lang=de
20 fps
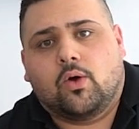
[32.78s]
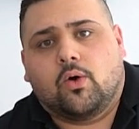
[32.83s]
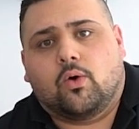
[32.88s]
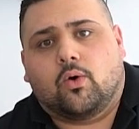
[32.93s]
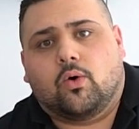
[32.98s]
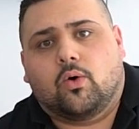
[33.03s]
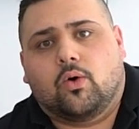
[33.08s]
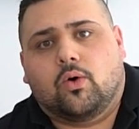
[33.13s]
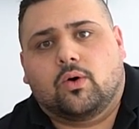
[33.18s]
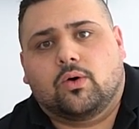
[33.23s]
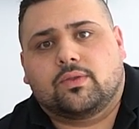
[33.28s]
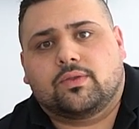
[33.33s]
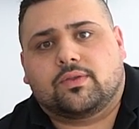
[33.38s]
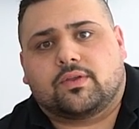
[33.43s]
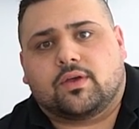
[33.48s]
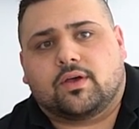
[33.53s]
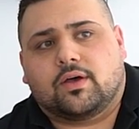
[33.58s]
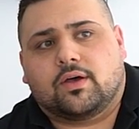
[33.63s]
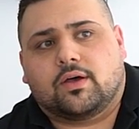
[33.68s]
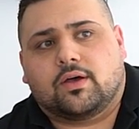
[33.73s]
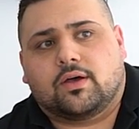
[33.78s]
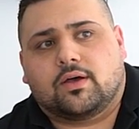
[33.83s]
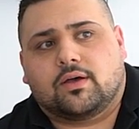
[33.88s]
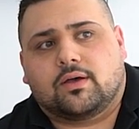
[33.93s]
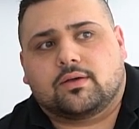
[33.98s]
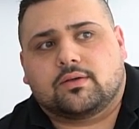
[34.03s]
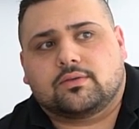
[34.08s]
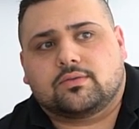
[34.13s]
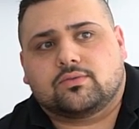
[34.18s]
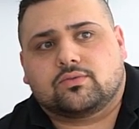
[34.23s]
Und äh,
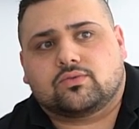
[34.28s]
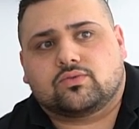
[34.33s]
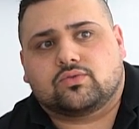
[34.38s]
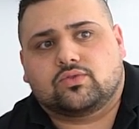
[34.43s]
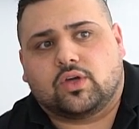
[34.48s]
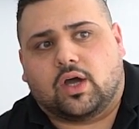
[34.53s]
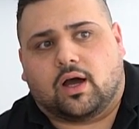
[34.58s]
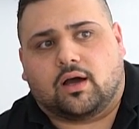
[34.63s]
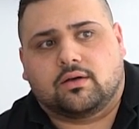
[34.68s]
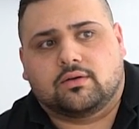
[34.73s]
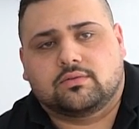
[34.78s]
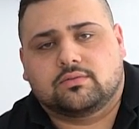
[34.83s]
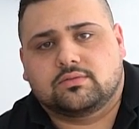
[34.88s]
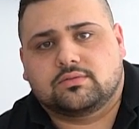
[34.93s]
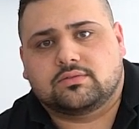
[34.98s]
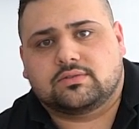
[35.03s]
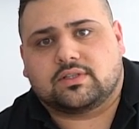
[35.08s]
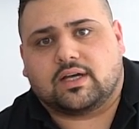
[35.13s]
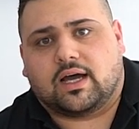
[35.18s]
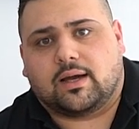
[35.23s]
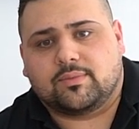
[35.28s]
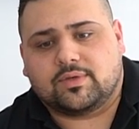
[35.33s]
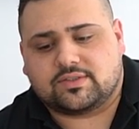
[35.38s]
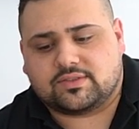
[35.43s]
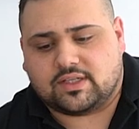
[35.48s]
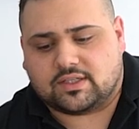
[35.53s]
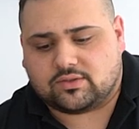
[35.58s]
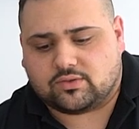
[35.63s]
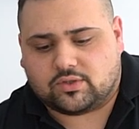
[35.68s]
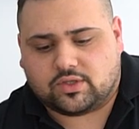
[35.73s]
ja, da haben wir
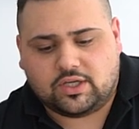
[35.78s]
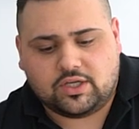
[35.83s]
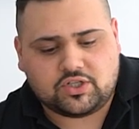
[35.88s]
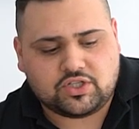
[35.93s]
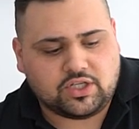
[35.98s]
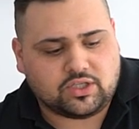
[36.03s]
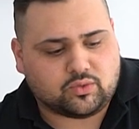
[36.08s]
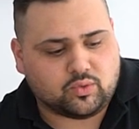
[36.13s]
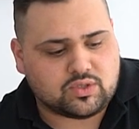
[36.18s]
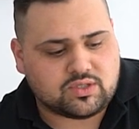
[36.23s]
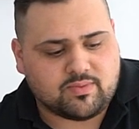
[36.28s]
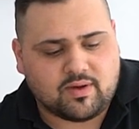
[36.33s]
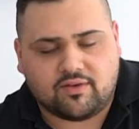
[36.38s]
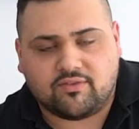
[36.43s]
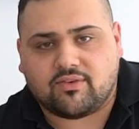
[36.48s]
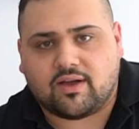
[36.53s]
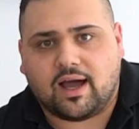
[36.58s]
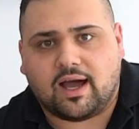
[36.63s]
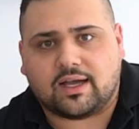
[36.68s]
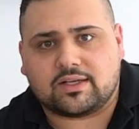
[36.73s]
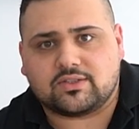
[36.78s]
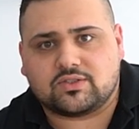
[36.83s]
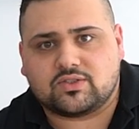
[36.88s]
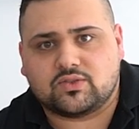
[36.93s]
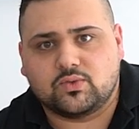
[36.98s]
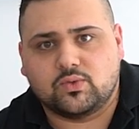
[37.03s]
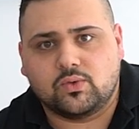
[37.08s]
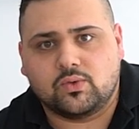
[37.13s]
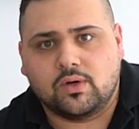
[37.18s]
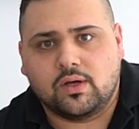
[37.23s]
gesagt, okay, schickt uns mal Fragen
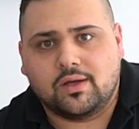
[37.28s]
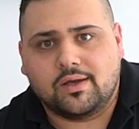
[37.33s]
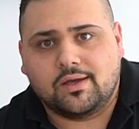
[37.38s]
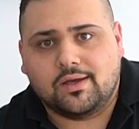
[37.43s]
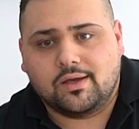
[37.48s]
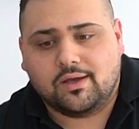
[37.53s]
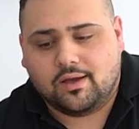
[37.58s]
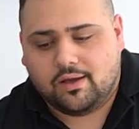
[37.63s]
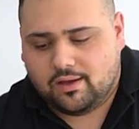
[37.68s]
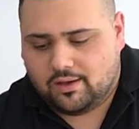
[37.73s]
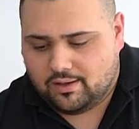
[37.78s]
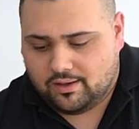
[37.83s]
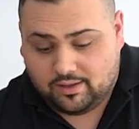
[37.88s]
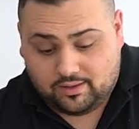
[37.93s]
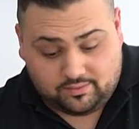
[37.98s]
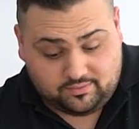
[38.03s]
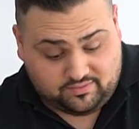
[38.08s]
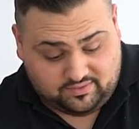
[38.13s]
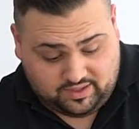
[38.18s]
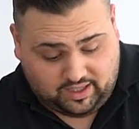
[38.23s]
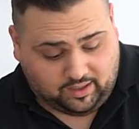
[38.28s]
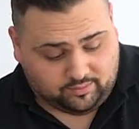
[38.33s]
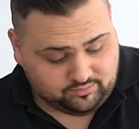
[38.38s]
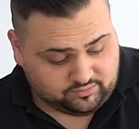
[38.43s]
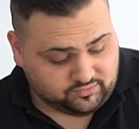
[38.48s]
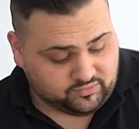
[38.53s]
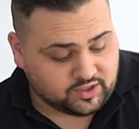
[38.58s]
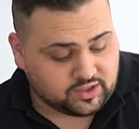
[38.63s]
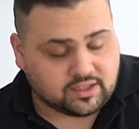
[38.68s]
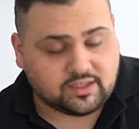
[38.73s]
zu. Äh, wir
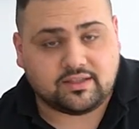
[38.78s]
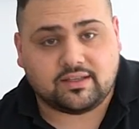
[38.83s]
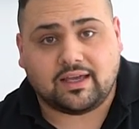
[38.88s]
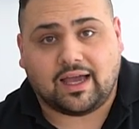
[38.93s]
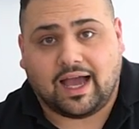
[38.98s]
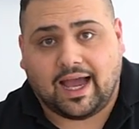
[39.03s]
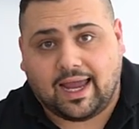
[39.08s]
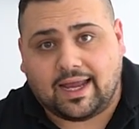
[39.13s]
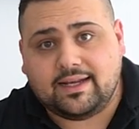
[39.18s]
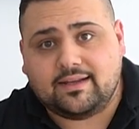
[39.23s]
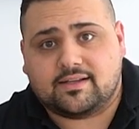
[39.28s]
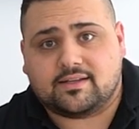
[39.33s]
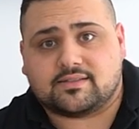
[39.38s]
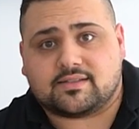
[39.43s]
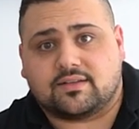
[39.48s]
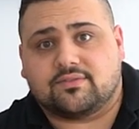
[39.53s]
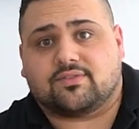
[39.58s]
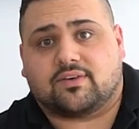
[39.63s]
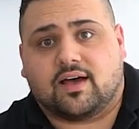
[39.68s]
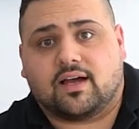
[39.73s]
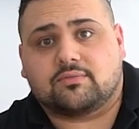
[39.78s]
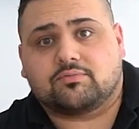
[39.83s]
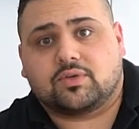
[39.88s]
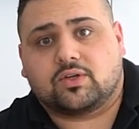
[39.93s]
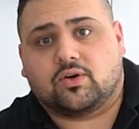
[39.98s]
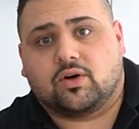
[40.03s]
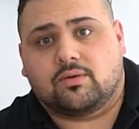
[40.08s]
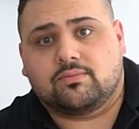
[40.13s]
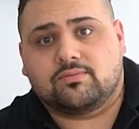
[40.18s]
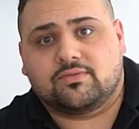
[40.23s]
haben wirklich einiges an Fragen
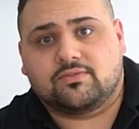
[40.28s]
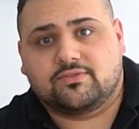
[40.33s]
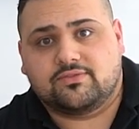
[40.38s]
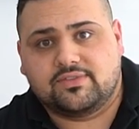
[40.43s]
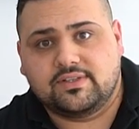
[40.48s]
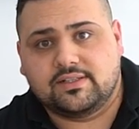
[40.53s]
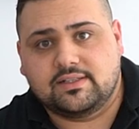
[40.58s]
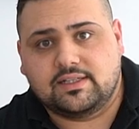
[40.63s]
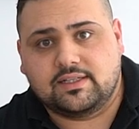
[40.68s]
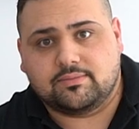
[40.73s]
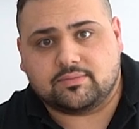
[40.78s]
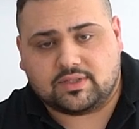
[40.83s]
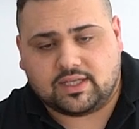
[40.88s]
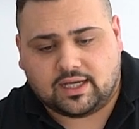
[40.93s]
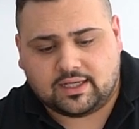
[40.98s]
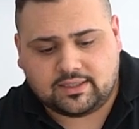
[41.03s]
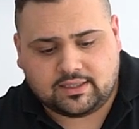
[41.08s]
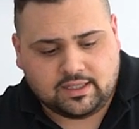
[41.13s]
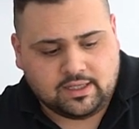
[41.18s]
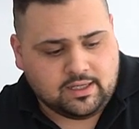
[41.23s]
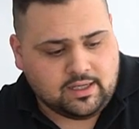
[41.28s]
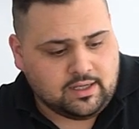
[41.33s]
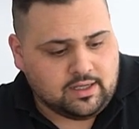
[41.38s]
bekommen. Vielen lieben Dank.